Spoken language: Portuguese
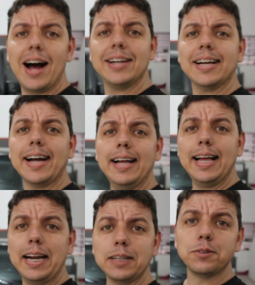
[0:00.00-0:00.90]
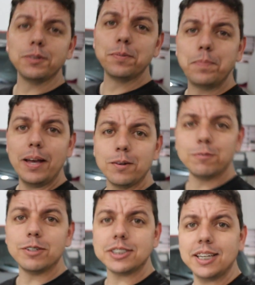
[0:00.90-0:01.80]
Fala galera, tudo bem com
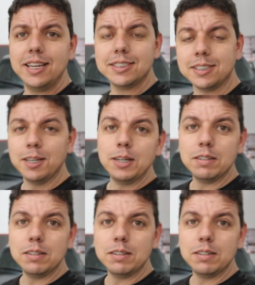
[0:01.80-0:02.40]
vocês?